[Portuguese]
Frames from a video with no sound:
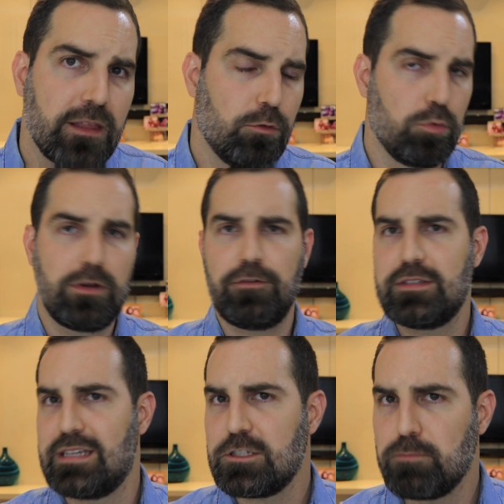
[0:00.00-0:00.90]
Nunca
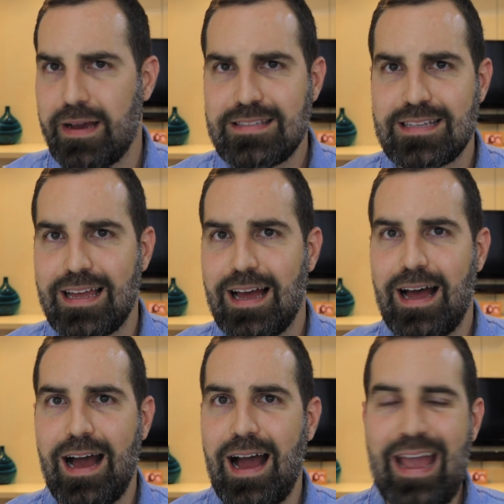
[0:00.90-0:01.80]
fiz isso, mas
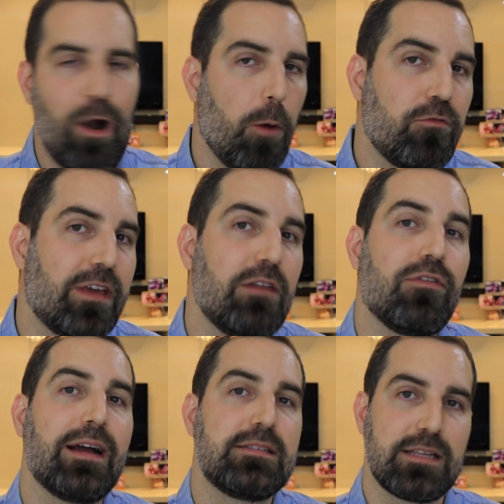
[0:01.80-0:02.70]
é óbvio que ele
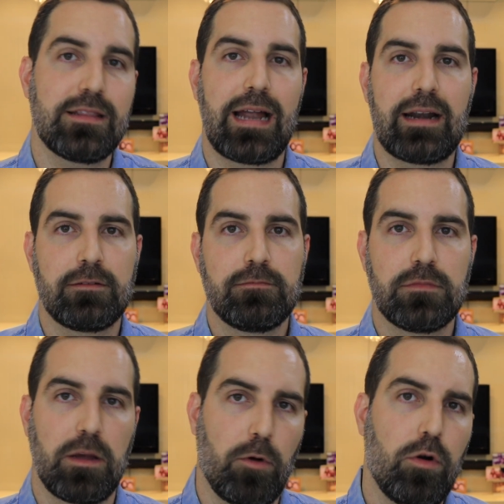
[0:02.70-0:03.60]
vai desandar,
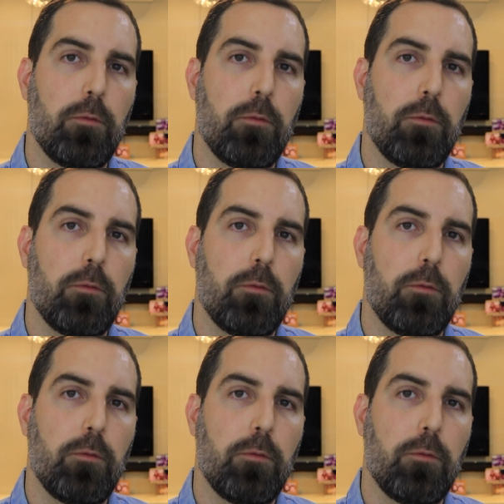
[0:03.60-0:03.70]
tá bom?